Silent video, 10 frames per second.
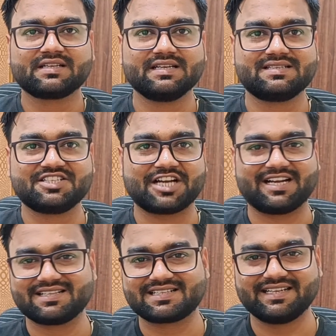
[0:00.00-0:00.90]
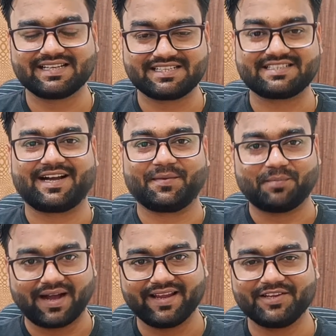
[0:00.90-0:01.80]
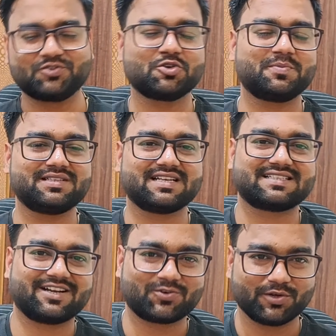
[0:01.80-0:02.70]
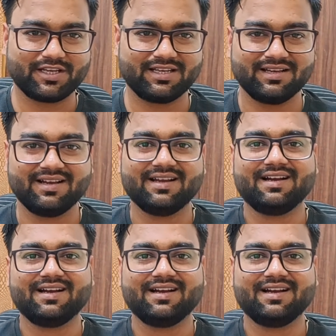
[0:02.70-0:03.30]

कि जिशान सर जिशान भाई जो भी जैसा कोई